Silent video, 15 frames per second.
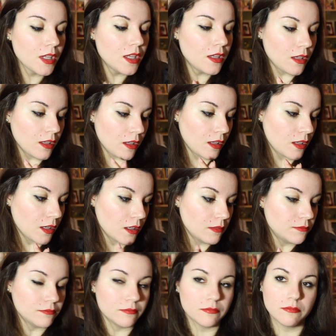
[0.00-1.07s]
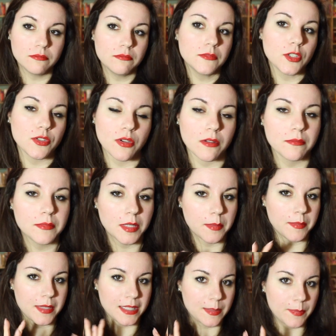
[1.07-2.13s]
eh, non so mi,
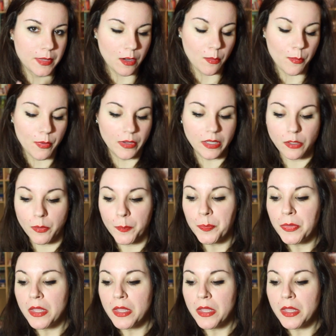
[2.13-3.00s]
mi ispira un pochino